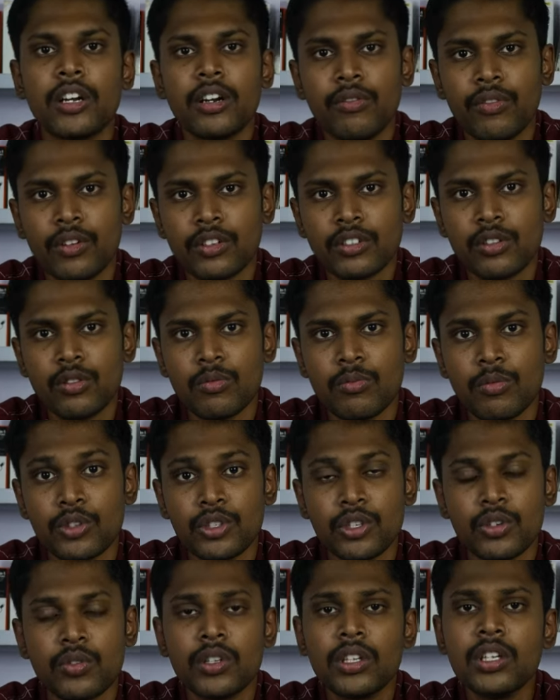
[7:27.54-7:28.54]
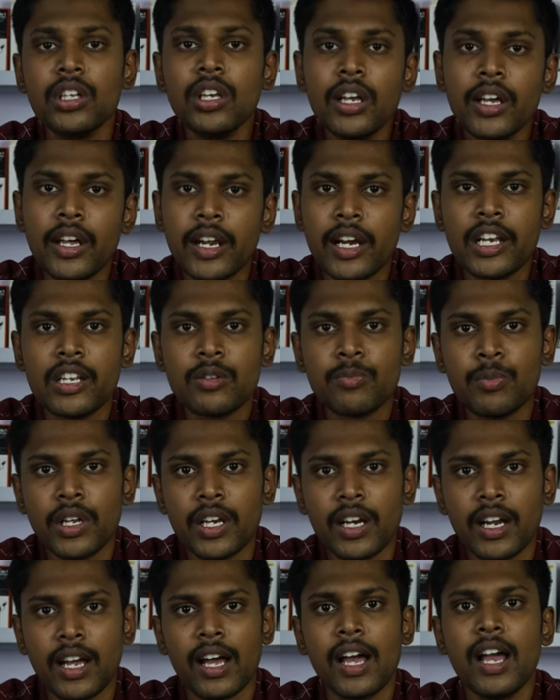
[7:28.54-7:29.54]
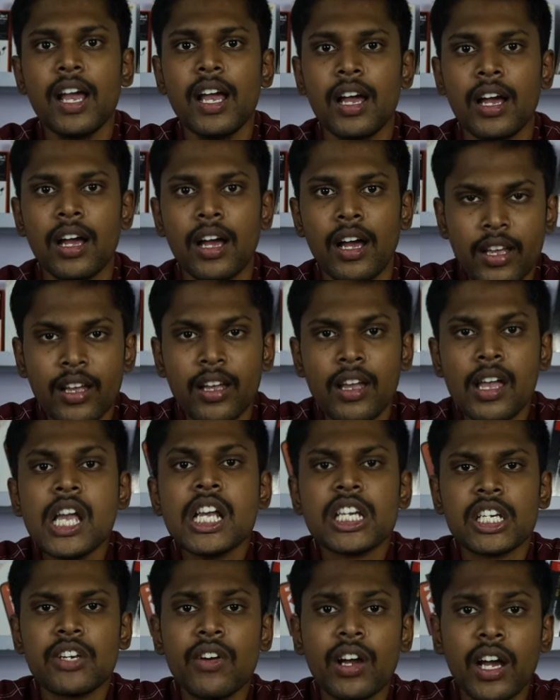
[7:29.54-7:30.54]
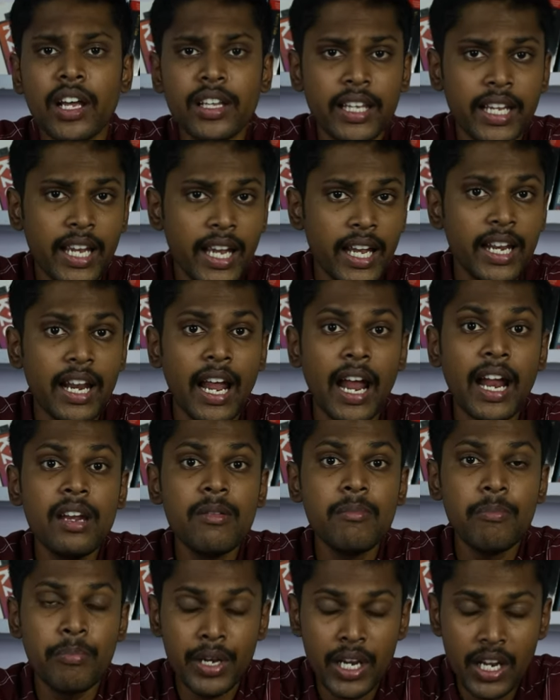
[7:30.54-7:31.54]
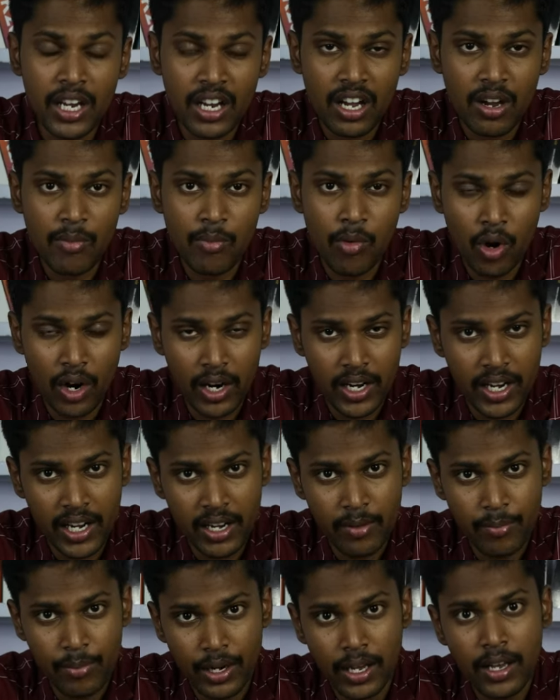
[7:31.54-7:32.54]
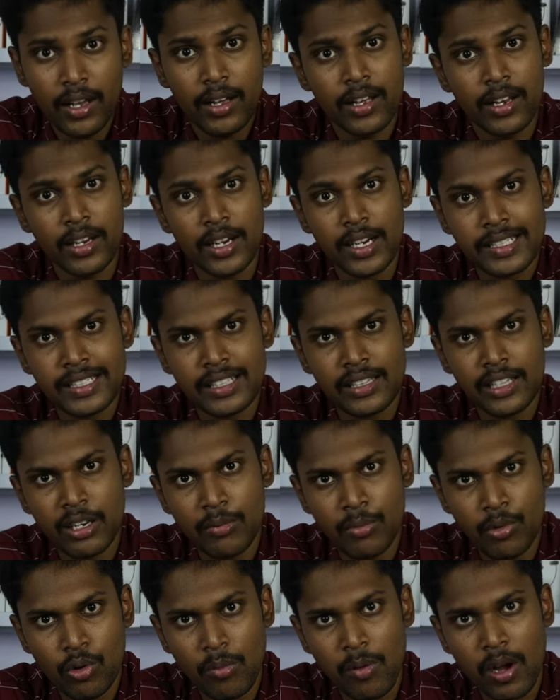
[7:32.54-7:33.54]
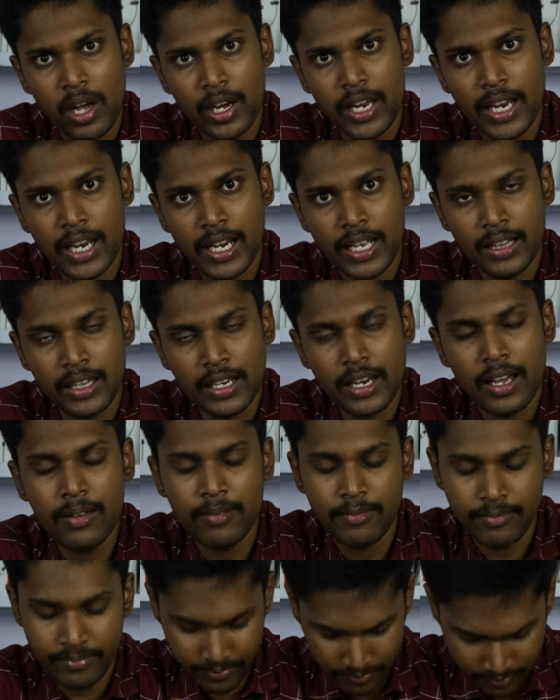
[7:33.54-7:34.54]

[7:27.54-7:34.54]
போஸ்டர் அண்ட் ஃபர்ஸ்ட் லுக் போஸ்டர் வந்து ரிலீஸ் பண்ணியிருக்காங்க சிவகார்த்திகேயன் அண்ட் பிரியங்கா மோகன் நடிப்பில் நெல்சன் திலீப்குமார் இயக்கத்தில்